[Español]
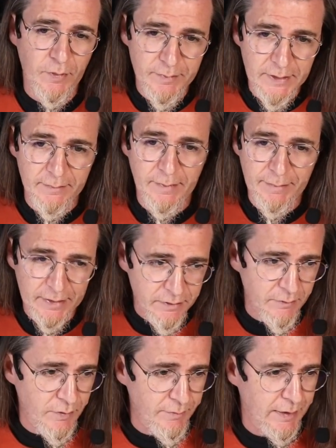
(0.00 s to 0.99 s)
Pues mira, me
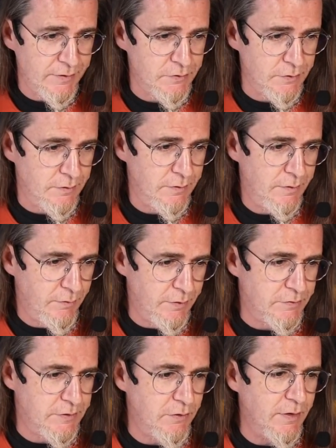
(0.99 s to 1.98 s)
parece muy mal eso.
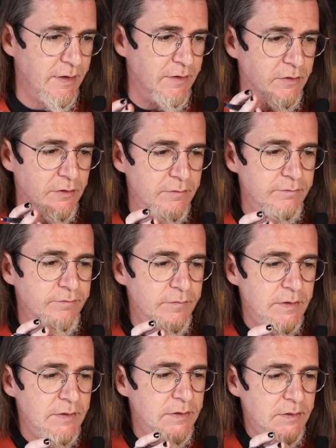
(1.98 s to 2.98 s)
Bueno, sigo leyendo
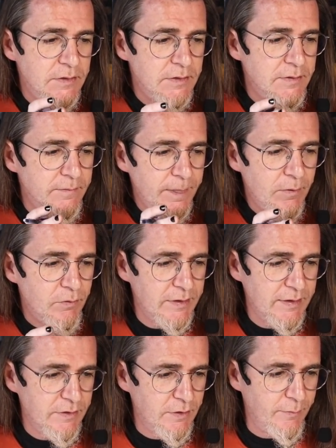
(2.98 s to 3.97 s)

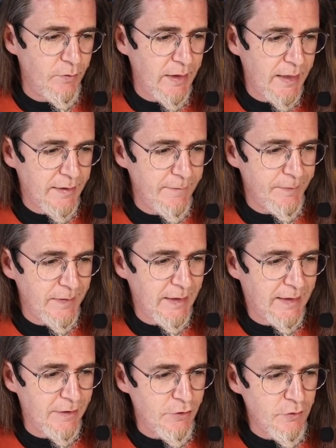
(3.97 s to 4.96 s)
una trayectoria muy larga
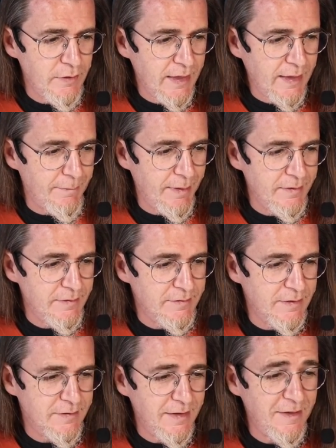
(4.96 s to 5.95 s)
y que yo no era capaz de
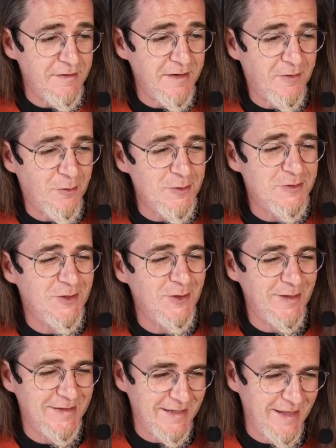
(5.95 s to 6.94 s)
entender el
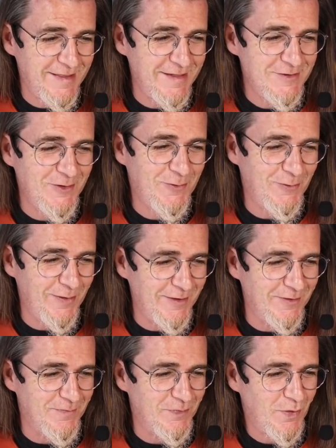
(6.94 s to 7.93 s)
discurso detrás de esos
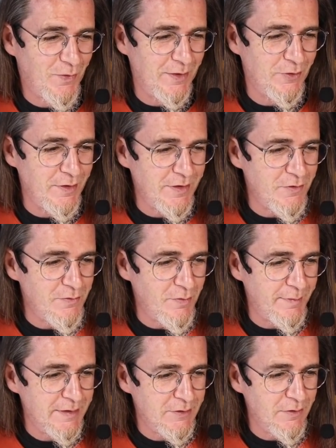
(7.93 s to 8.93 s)
cuadros, cuando yo en
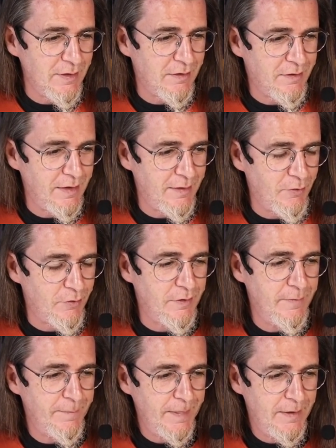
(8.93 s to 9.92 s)
ningún momento le alcé la
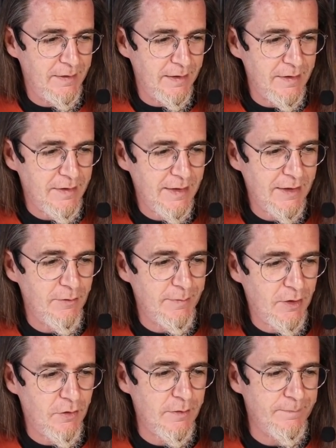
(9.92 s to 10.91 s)
voz. Le dije que a lo
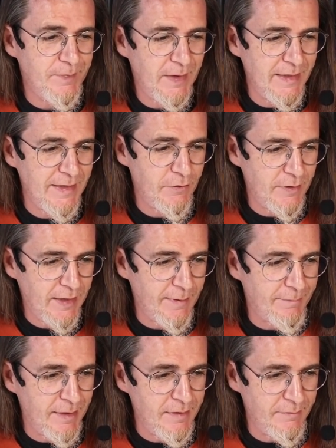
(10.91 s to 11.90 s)
mejor ella no era
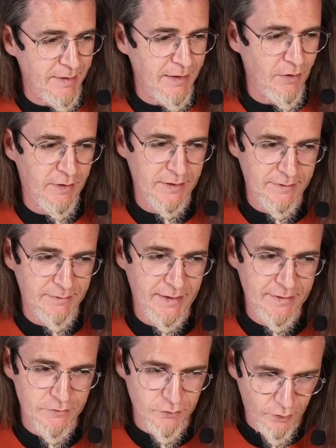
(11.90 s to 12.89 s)
capaz de ver la
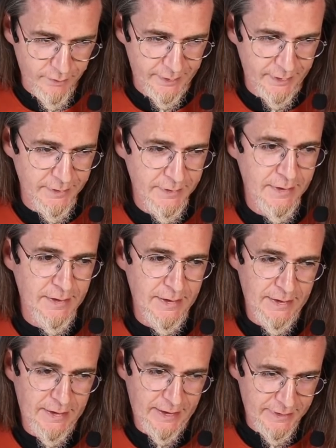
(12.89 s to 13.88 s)
objetividad de su obra.
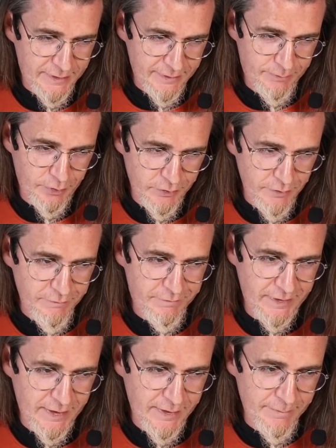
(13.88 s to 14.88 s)
Ella respondió
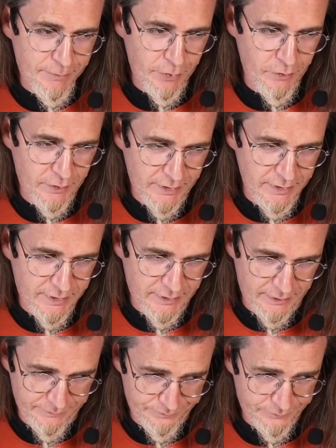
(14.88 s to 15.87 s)
enfadada por lo que
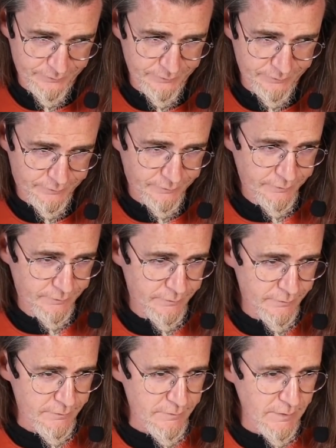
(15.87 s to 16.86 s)
dije,
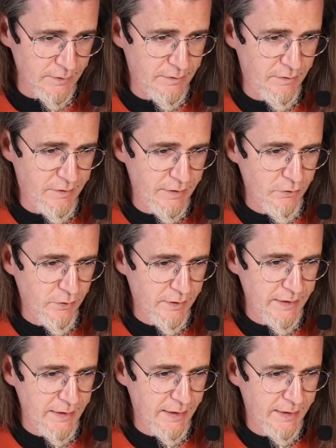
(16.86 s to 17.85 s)
diciendo
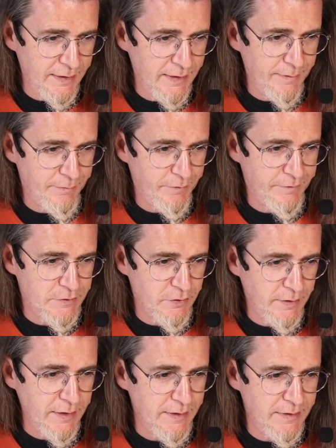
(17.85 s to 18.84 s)
que ella era la
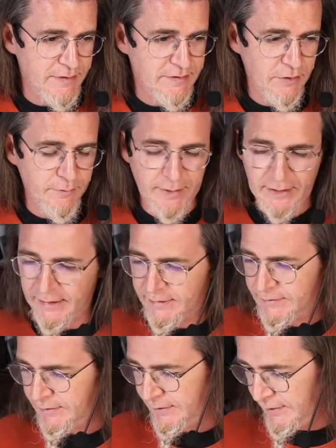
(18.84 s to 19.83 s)
profesora y echándome de
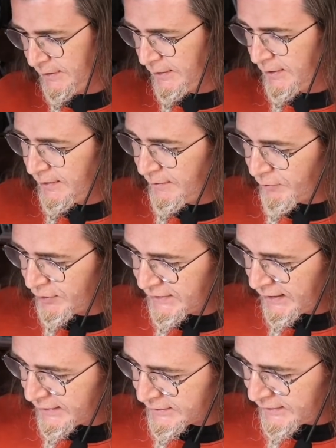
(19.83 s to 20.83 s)
clase.
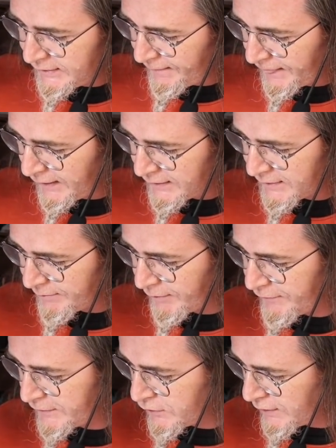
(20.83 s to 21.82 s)
Pues si es así, esa
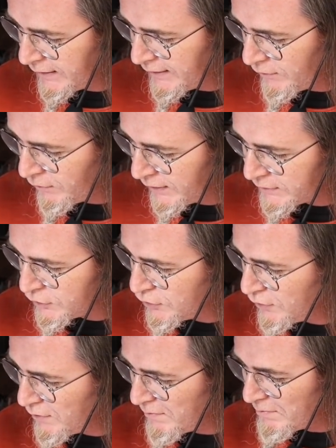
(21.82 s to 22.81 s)
profesora lo ha
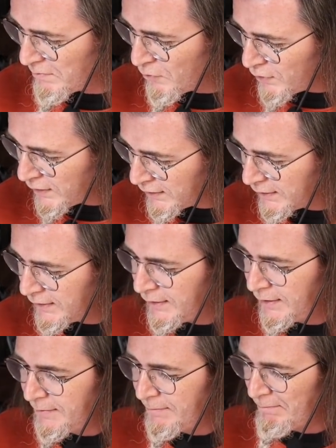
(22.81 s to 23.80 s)
hecho muy
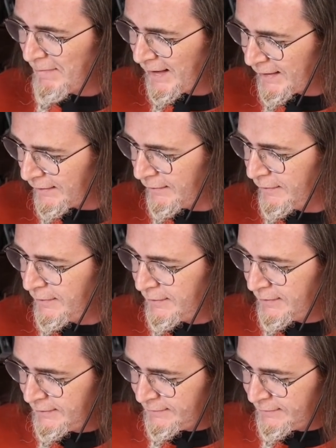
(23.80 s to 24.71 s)
mal.